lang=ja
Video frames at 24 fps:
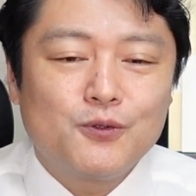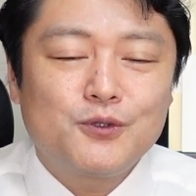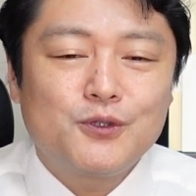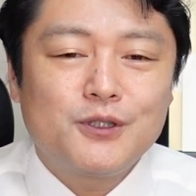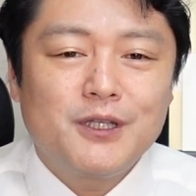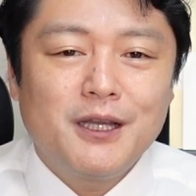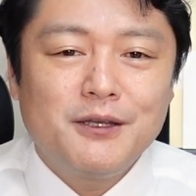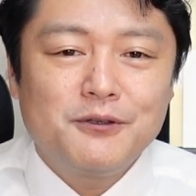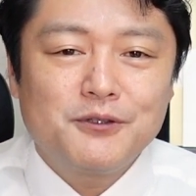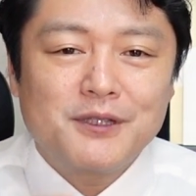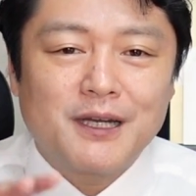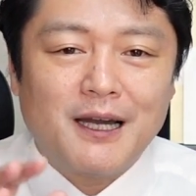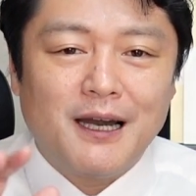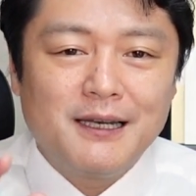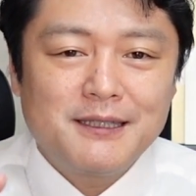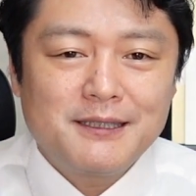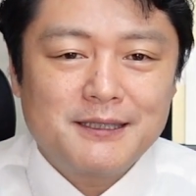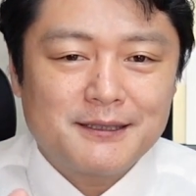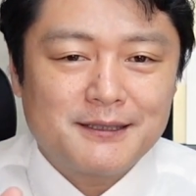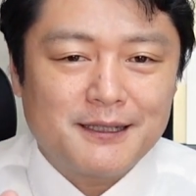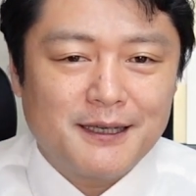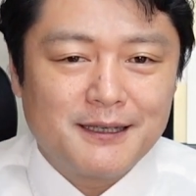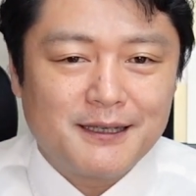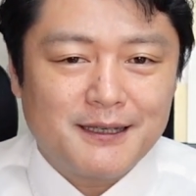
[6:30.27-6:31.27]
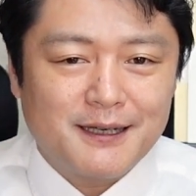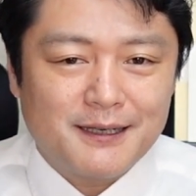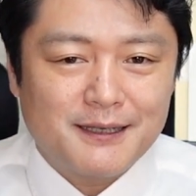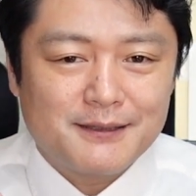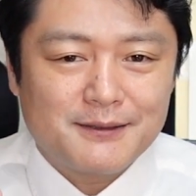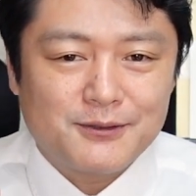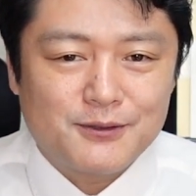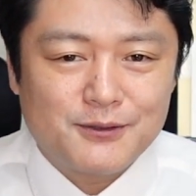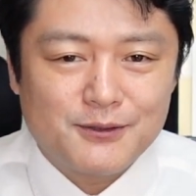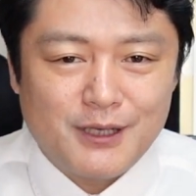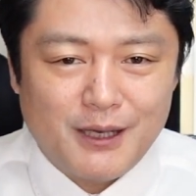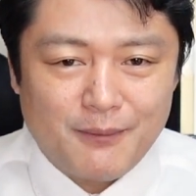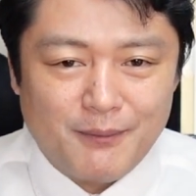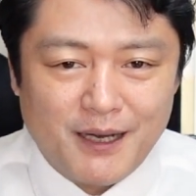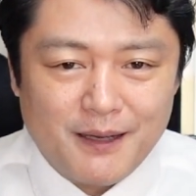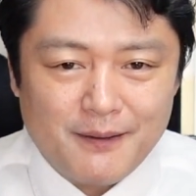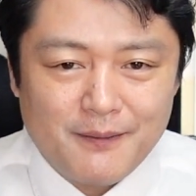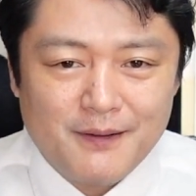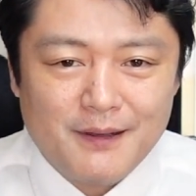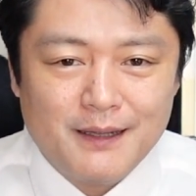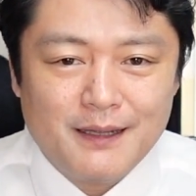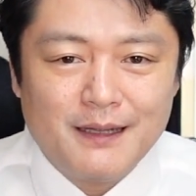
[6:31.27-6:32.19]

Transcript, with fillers: 売っている会社さんからすれば、